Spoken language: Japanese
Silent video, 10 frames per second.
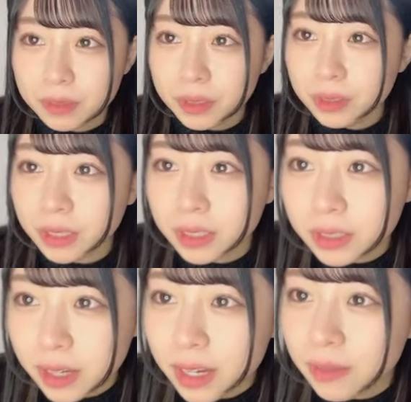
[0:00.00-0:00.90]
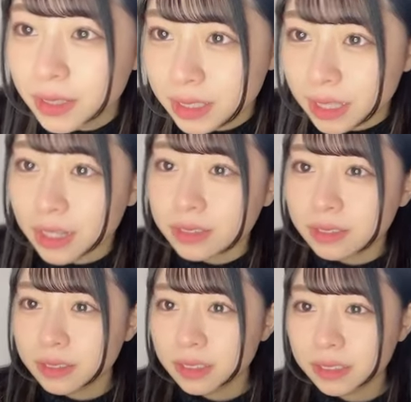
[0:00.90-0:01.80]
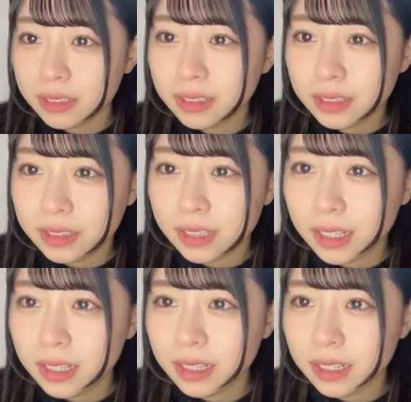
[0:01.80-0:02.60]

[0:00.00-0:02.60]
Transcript: 今日劇場入りました嬉しいですあ